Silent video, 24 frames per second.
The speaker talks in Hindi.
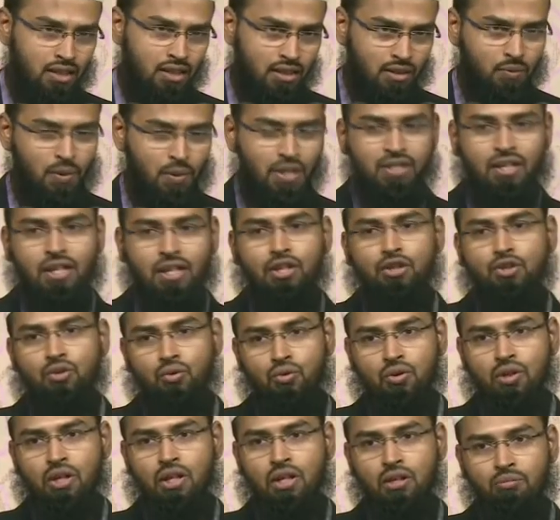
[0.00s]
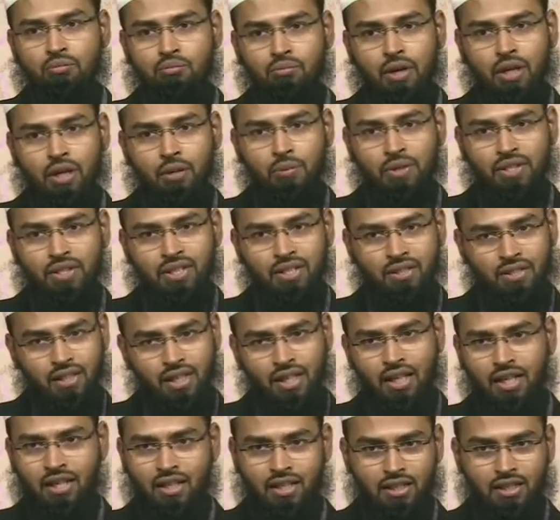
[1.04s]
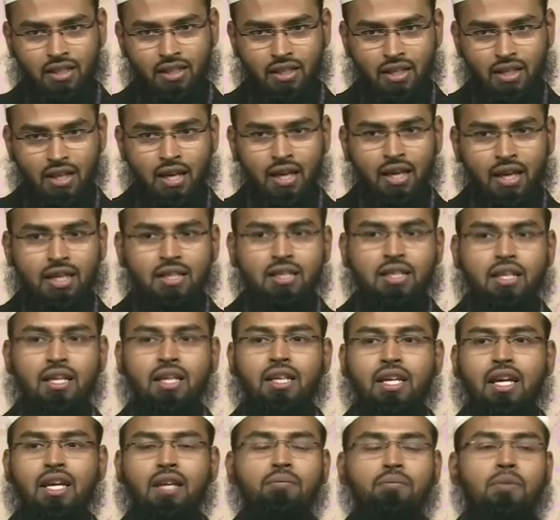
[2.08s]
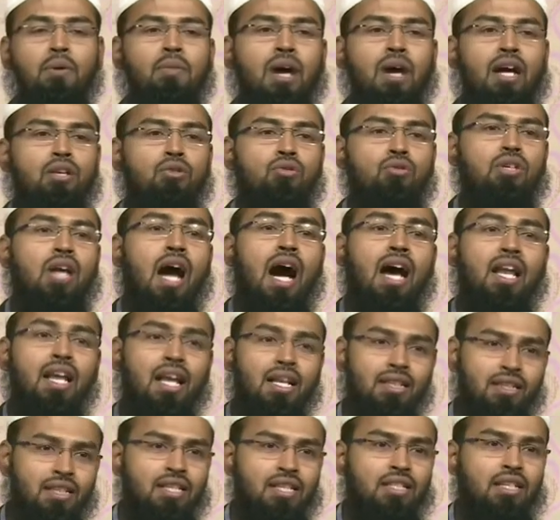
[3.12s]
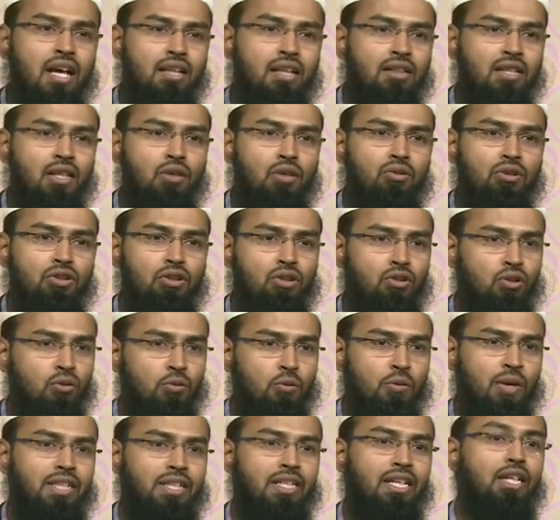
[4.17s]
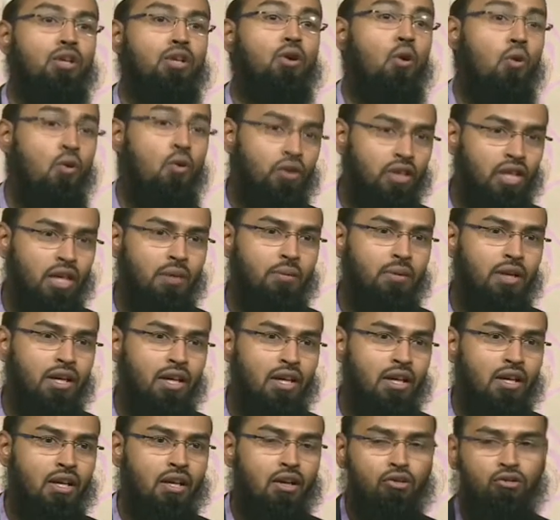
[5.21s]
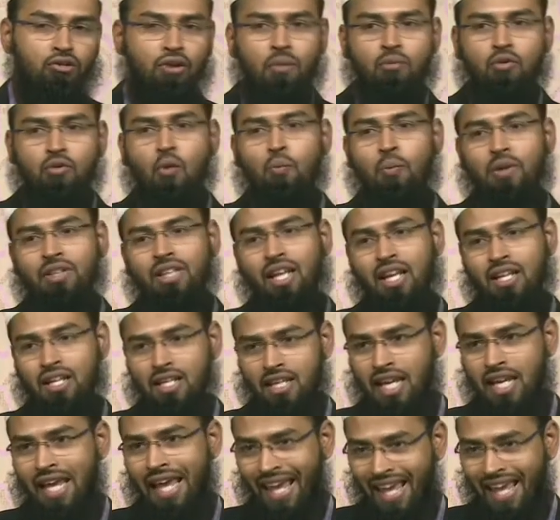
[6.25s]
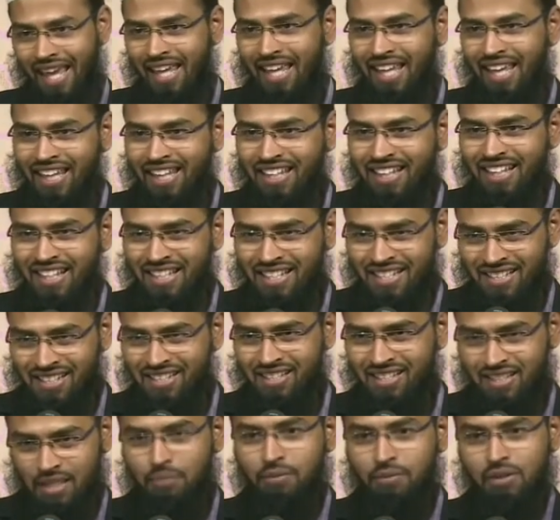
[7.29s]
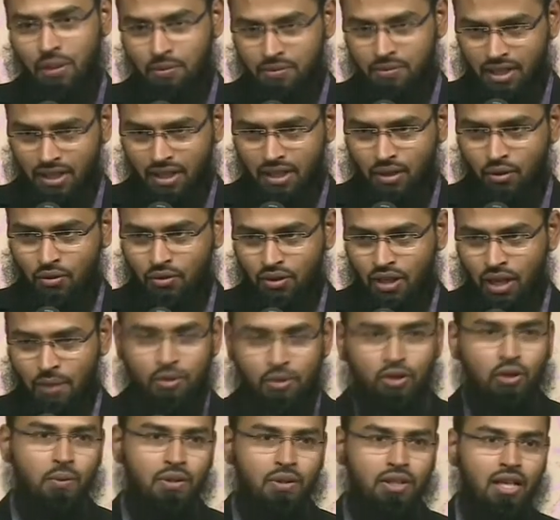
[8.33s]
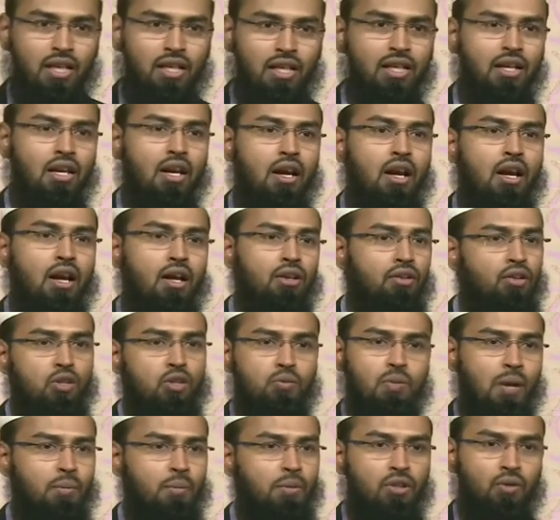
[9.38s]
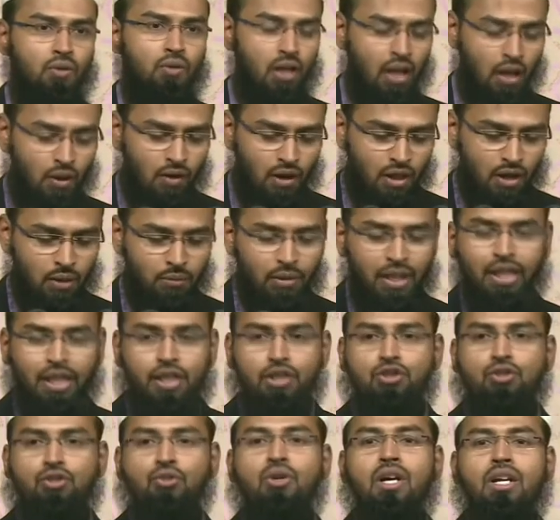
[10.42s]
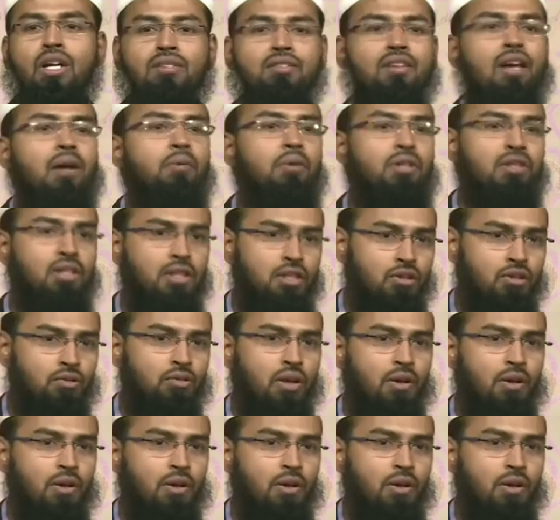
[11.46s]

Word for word: स्पेशली शुगर ब्लड प्रेशर थी या नहीं थी इसलिए कि इन बीमारियों के आलाती ईजाद नहीं होते तो बीमारियाँ अगर होंगी भी तो हमको पता नहीं ये है सिम्टम्स अगर होंगे भी तो पता नहीं तो इस बारे में तो अल्लाह आलम लेकिन शुगर ज्याबतीस जो